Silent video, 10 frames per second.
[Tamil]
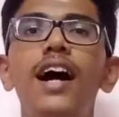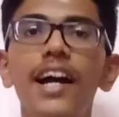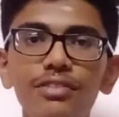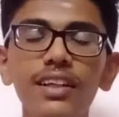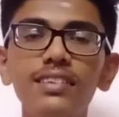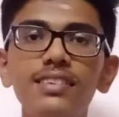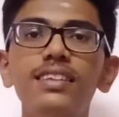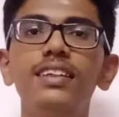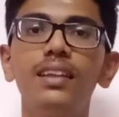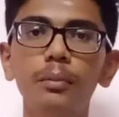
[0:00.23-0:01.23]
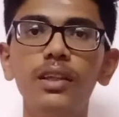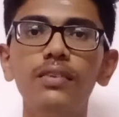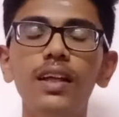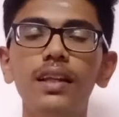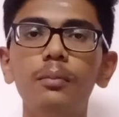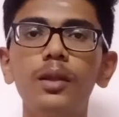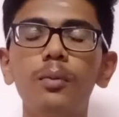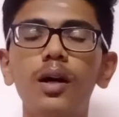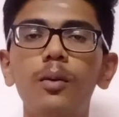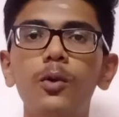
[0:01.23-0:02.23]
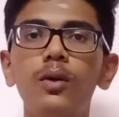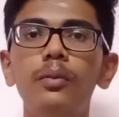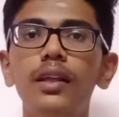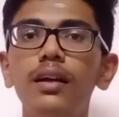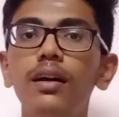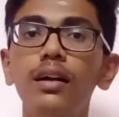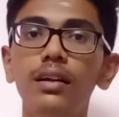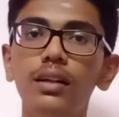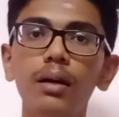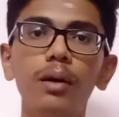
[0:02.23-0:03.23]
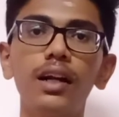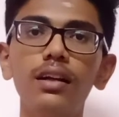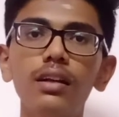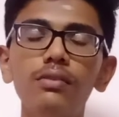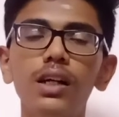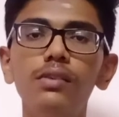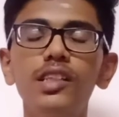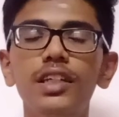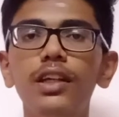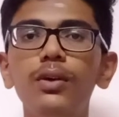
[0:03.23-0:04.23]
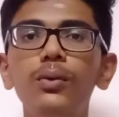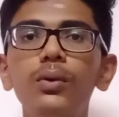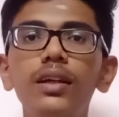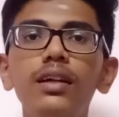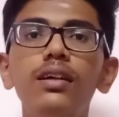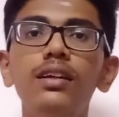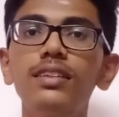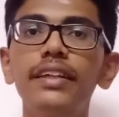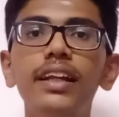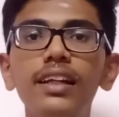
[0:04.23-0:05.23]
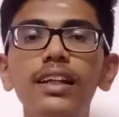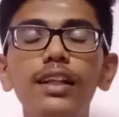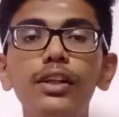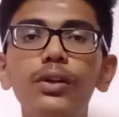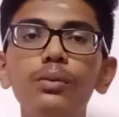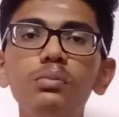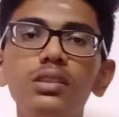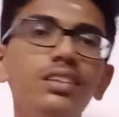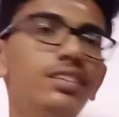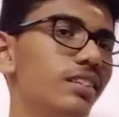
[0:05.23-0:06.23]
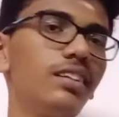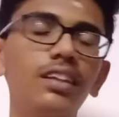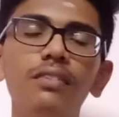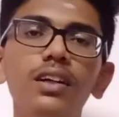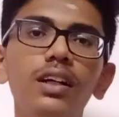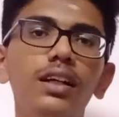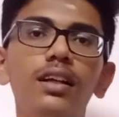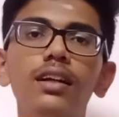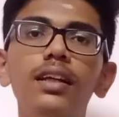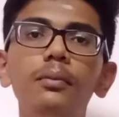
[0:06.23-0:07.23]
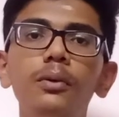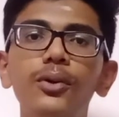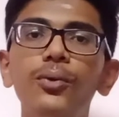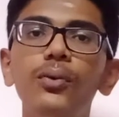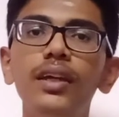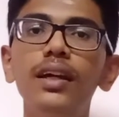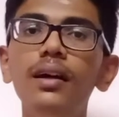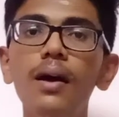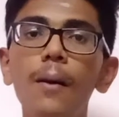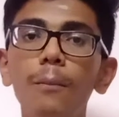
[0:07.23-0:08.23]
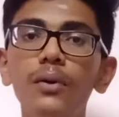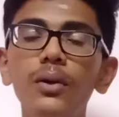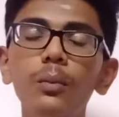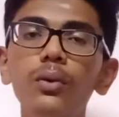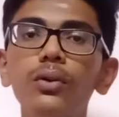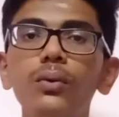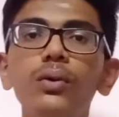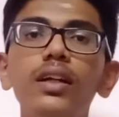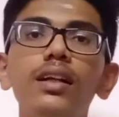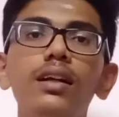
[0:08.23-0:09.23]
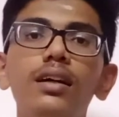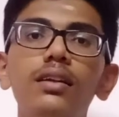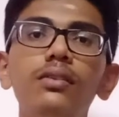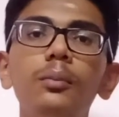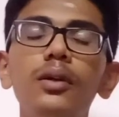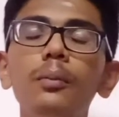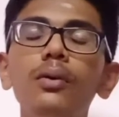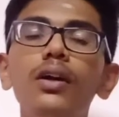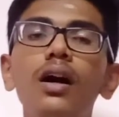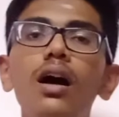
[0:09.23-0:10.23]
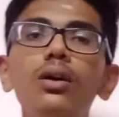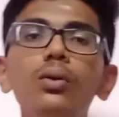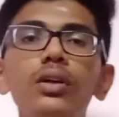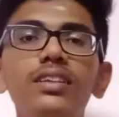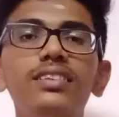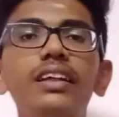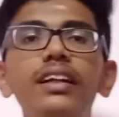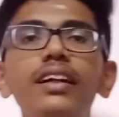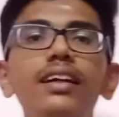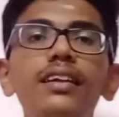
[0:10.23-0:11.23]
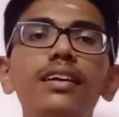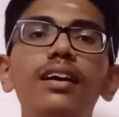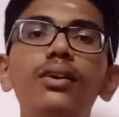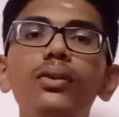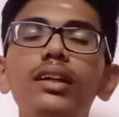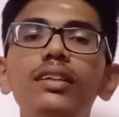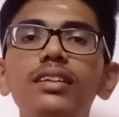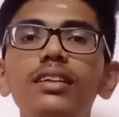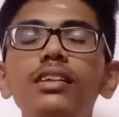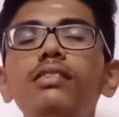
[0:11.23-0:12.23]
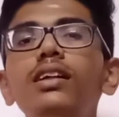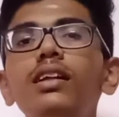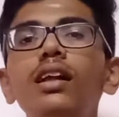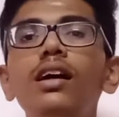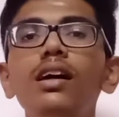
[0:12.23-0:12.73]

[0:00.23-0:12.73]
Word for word: ஹாய் ஃப்ரெண்ட்ஸ் இந்த பதிவில் எதை பற்றி பார்க்க போகிறோம் அப்படின்னா நாம் அன்றாட வாழ்வில் செய்யக்கூடிய செயல்களில் இருக்கும் சிறு சிறு தவறுகளினால் ஏற்படக்கூடிய பெருப்பெரு நோய்கள் அதாவது பெருப்பெரிய ஆரோக்கிய சீர்கேடு ஆரோக்கிய சீரழிவுகள்